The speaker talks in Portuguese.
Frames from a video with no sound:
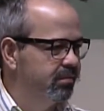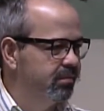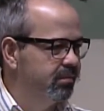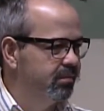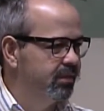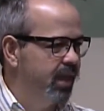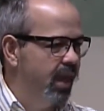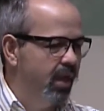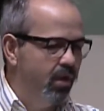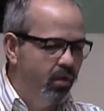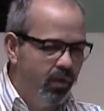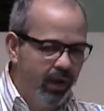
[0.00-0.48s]

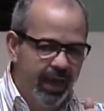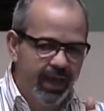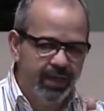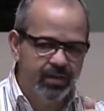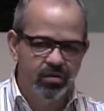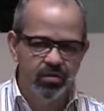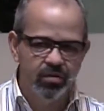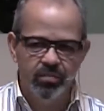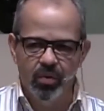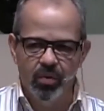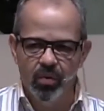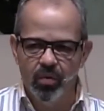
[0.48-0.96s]
Quem
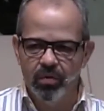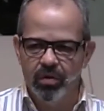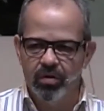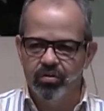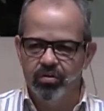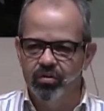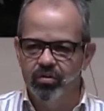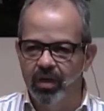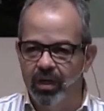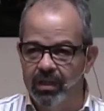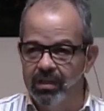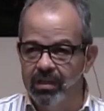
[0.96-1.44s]
conhece um pouco a
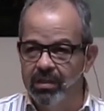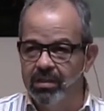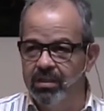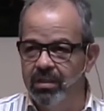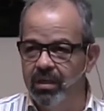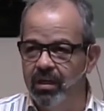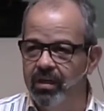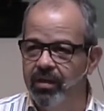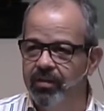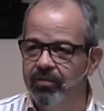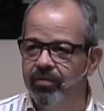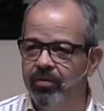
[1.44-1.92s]
história deste
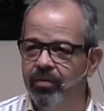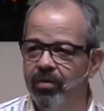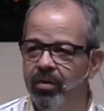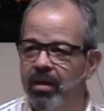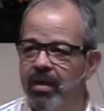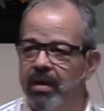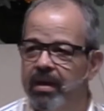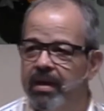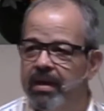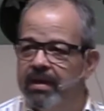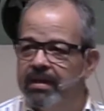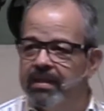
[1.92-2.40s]
livro
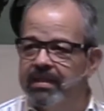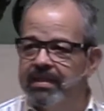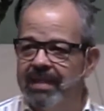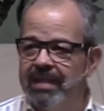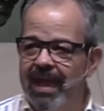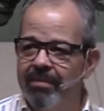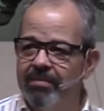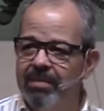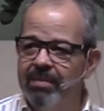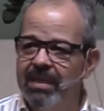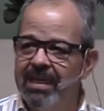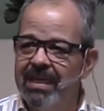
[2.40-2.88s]

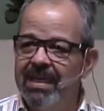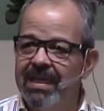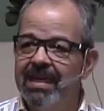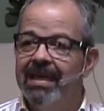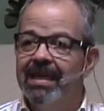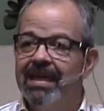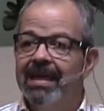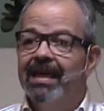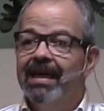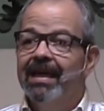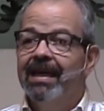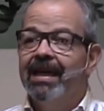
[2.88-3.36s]
sabe que
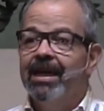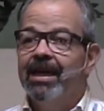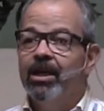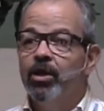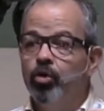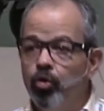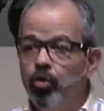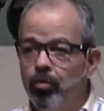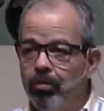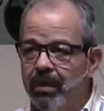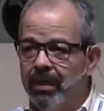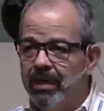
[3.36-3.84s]

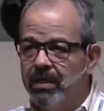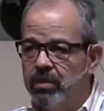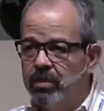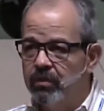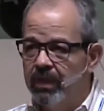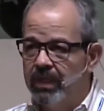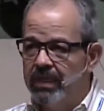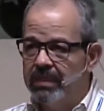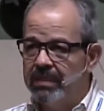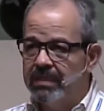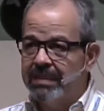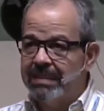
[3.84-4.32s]
inúmeras
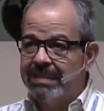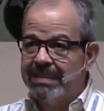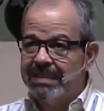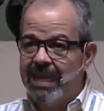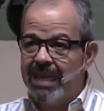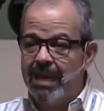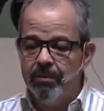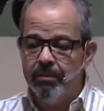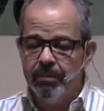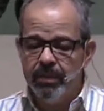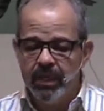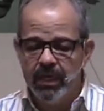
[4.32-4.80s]
vezes,
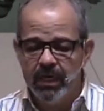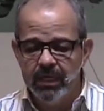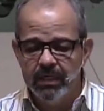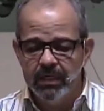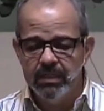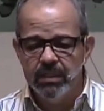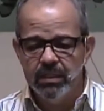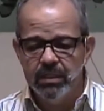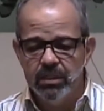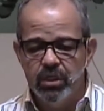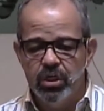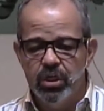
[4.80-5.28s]
sempre
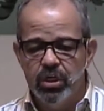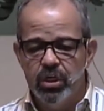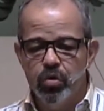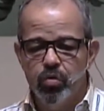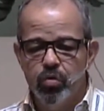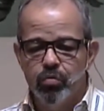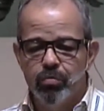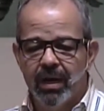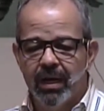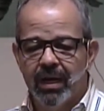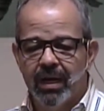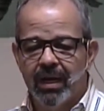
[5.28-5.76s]
antes de
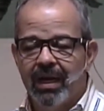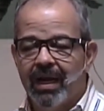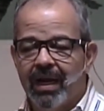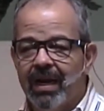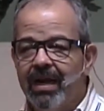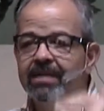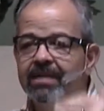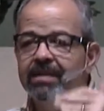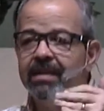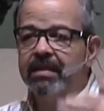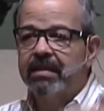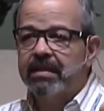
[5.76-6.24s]
uma
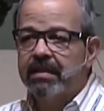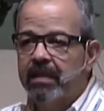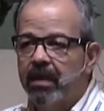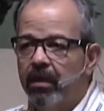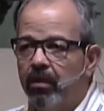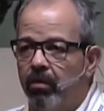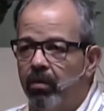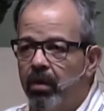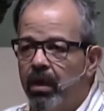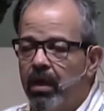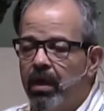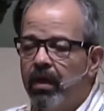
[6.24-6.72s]
grande
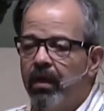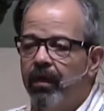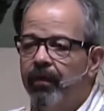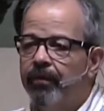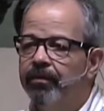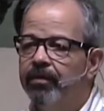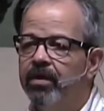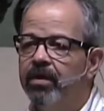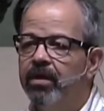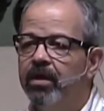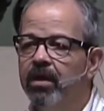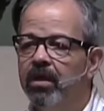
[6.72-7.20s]
ação,
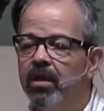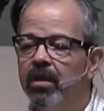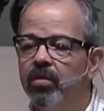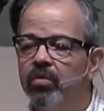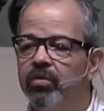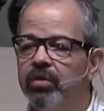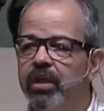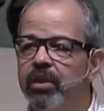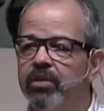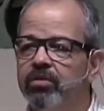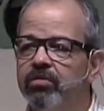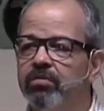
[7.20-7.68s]
o
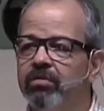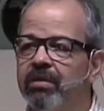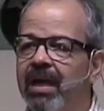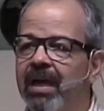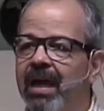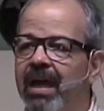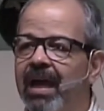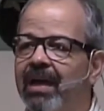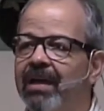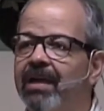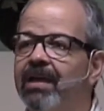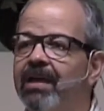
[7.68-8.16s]
texto
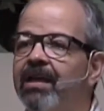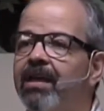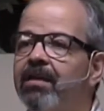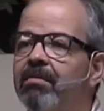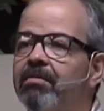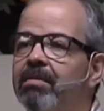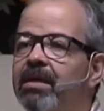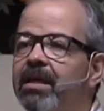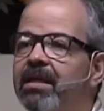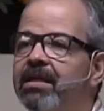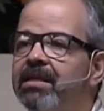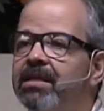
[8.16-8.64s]
narra que
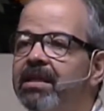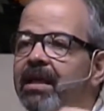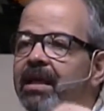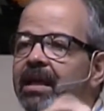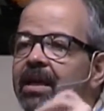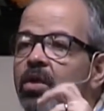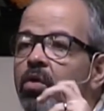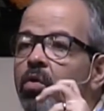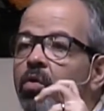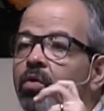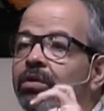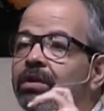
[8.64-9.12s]
Neemias era
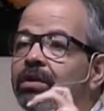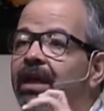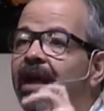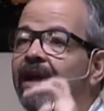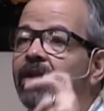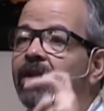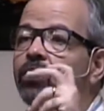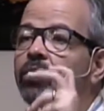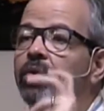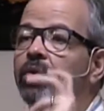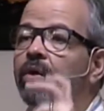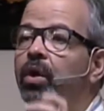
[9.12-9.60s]

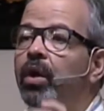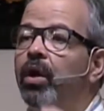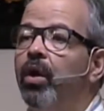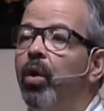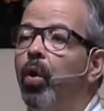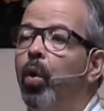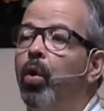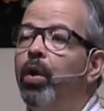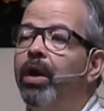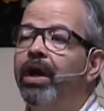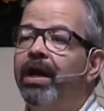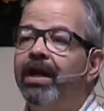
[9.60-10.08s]
encontrado
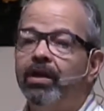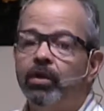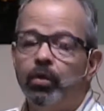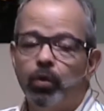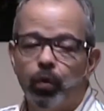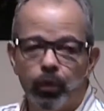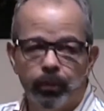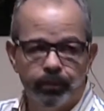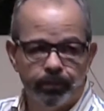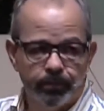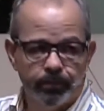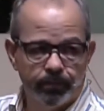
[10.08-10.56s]

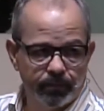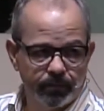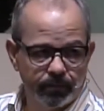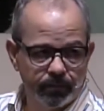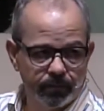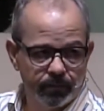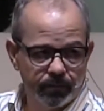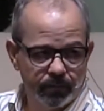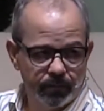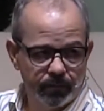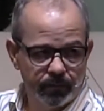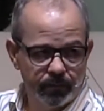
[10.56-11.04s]
orando,
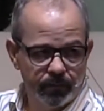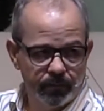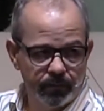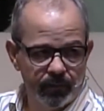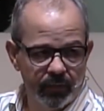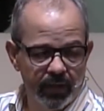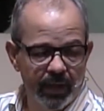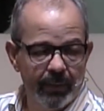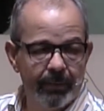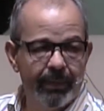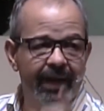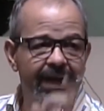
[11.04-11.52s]

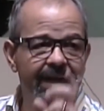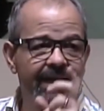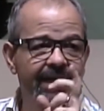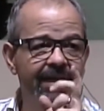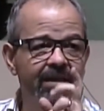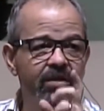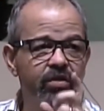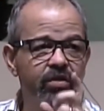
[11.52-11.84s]
para que ele